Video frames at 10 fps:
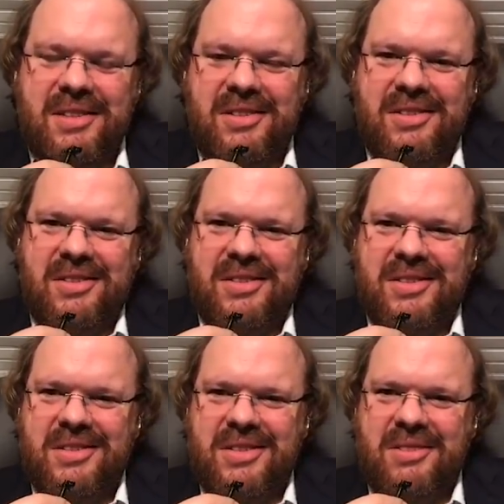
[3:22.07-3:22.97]
quand,
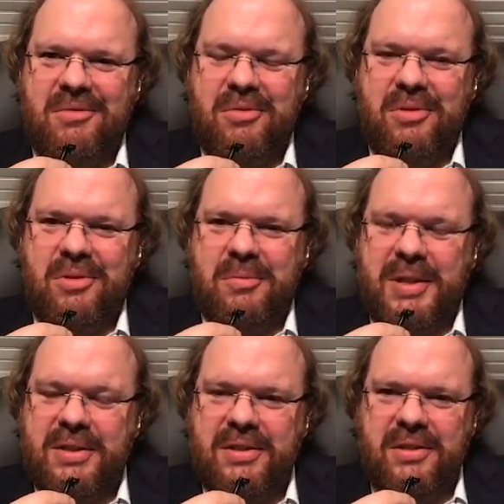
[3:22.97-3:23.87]
quand j'ai vu que
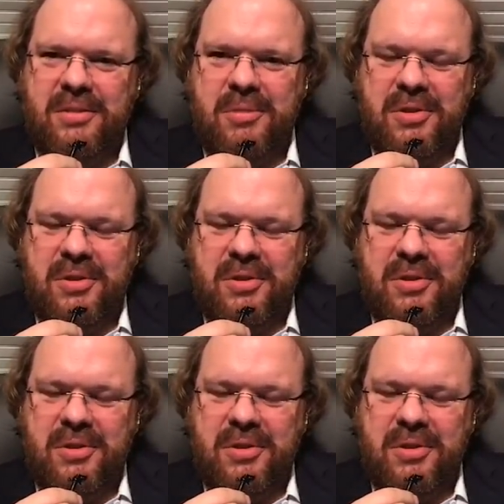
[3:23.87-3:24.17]
personne ne